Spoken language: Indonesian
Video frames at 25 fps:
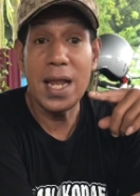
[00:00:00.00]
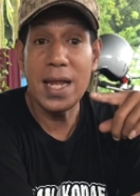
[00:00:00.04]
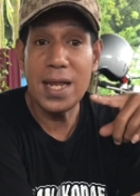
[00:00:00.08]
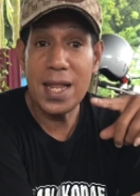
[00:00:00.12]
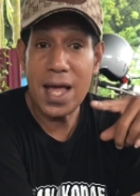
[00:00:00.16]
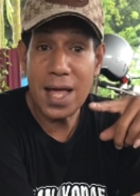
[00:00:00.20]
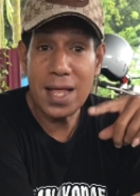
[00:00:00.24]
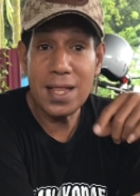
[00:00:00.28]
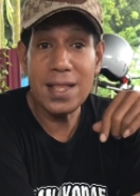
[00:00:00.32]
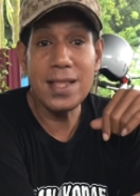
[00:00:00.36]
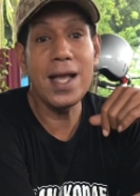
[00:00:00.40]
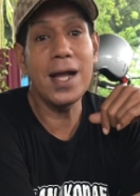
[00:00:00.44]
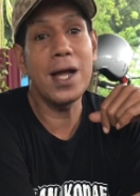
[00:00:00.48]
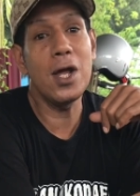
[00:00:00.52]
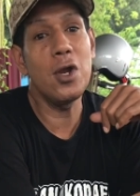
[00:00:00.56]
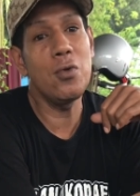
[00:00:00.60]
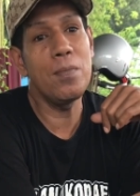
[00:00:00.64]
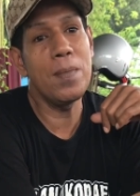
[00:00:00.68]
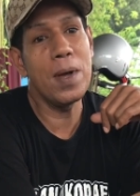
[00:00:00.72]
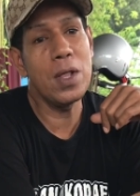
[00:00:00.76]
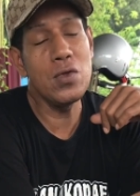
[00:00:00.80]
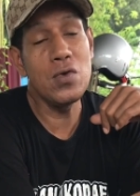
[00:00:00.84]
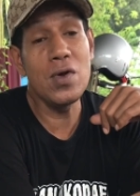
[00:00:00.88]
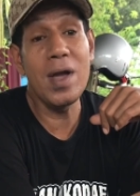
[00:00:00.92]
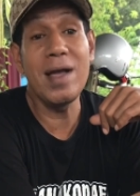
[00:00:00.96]
dan jangan
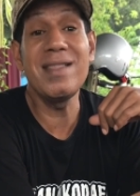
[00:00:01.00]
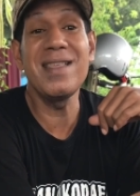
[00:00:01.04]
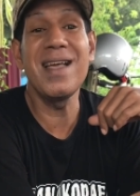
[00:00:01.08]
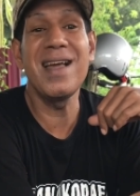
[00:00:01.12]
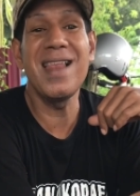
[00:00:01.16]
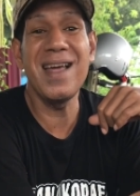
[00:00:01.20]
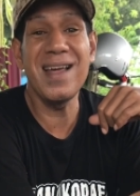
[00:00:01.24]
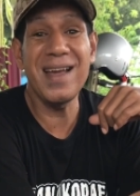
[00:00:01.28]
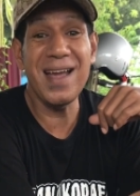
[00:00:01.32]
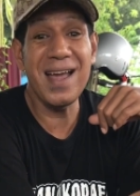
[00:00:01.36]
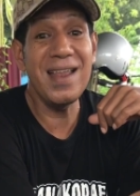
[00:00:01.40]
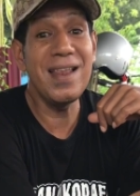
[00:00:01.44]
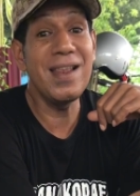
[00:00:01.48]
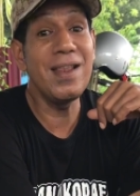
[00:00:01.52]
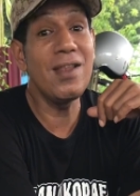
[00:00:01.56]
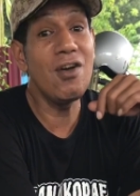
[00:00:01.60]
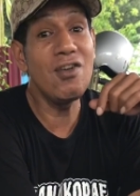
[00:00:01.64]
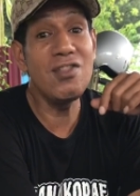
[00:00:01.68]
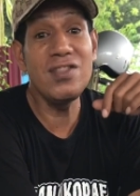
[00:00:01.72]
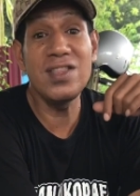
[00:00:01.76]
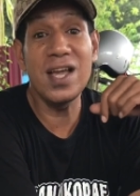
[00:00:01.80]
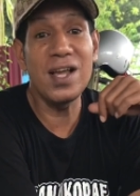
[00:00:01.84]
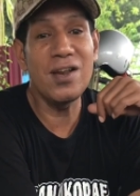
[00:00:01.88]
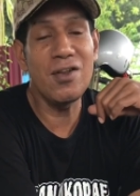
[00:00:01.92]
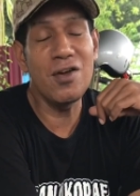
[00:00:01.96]
lupa juga nyalakan
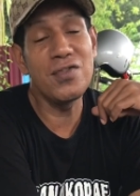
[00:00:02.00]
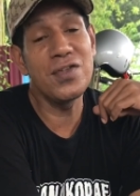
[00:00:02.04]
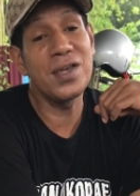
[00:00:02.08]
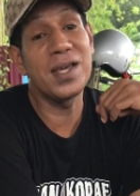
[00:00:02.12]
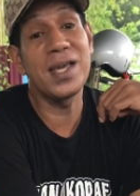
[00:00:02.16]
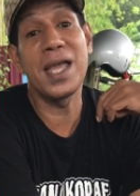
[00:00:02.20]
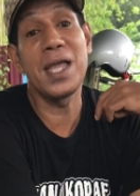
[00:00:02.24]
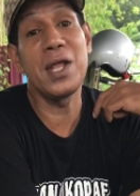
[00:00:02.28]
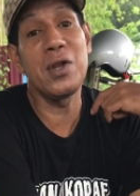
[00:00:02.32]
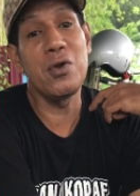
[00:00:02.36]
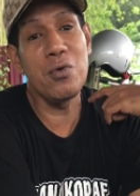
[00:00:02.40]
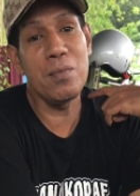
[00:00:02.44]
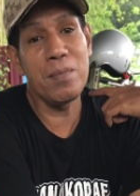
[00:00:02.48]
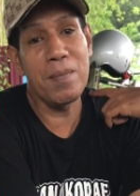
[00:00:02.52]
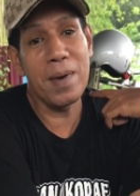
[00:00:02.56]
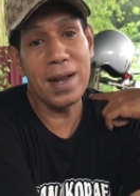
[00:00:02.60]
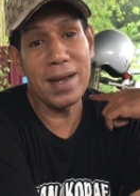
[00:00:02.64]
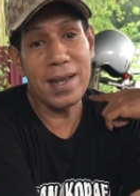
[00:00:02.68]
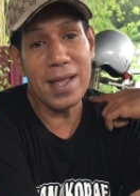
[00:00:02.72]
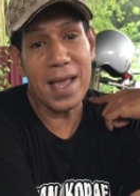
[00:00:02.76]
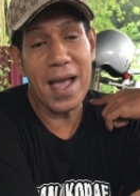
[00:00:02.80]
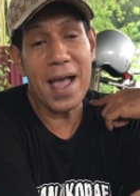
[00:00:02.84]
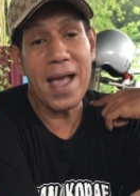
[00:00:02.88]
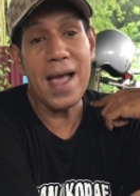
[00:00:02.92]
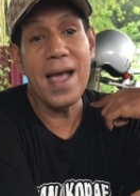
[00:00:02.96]
lonceng-lonceng
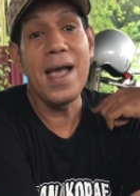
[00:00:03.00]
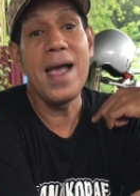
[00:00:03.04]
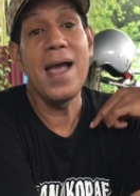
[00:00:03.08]
kehidupannya